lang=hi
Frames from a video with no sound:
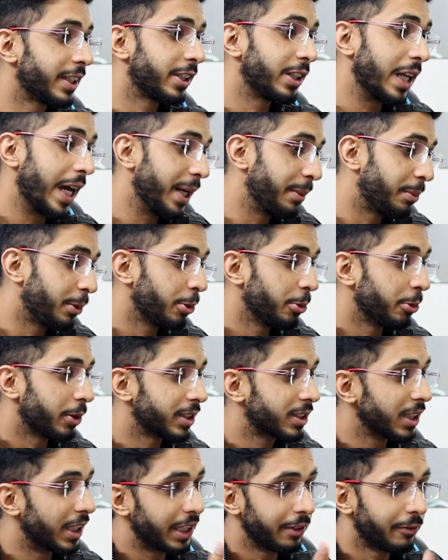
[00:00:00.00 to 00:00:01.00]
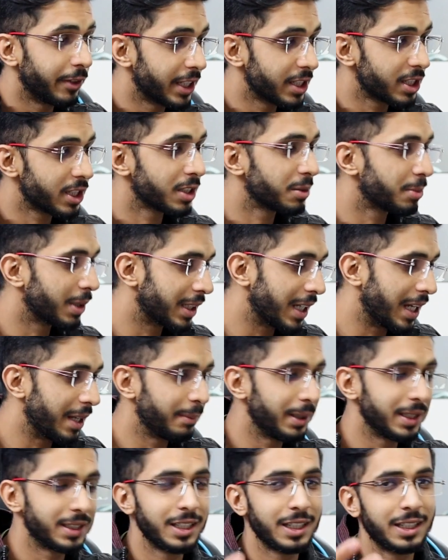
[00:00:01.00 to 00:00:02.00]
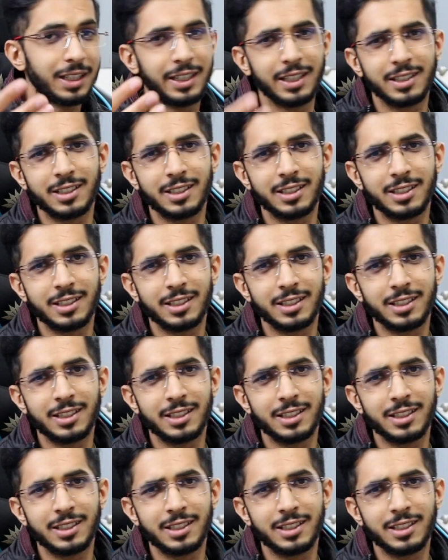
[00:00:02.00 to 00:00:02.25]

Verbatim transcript: टाइप टू के सर्टिफिकेशन बताए हैं बेसिकली ये